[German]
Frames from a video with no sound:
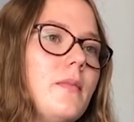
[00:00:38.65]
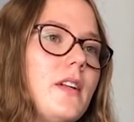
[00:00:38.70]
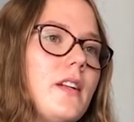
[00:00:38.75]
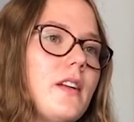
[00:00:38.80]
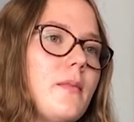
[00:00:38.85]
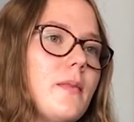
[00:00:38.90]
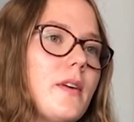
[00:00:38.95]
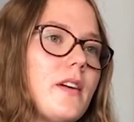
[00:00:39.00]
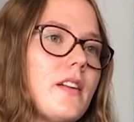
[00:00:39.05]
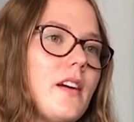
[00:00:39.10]

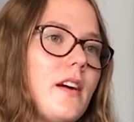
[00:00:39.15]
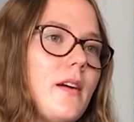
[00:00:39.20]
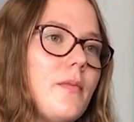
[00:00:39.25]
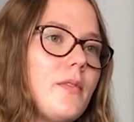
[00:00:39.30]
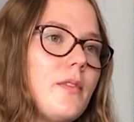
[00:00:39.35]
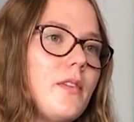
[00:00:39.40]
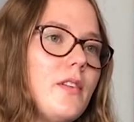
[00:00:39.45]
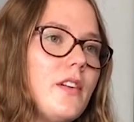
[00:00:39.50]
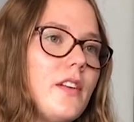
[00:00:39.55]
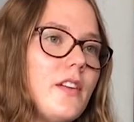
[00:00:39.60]
mitgemacht
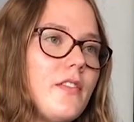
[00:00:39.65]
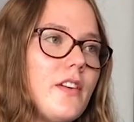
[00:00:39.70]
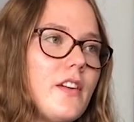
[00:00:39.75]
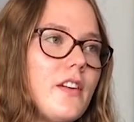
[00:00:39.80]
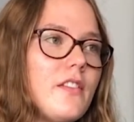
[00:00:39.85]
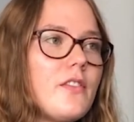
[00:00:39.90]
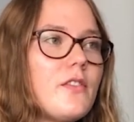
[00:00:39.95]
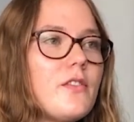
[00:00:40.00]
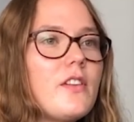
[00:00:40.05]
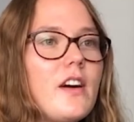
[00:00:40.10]
gehabt und ich
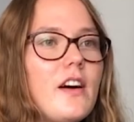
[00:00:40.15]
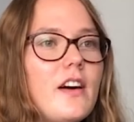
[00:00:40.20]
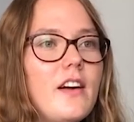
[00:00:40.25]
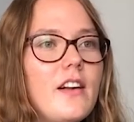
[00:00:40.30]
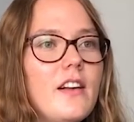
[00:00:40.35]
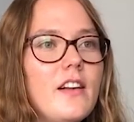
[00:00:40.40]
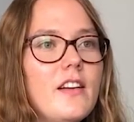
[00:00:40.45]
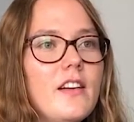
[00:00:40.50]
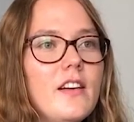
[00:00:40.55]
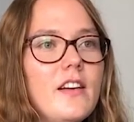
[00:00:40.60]
fand es total,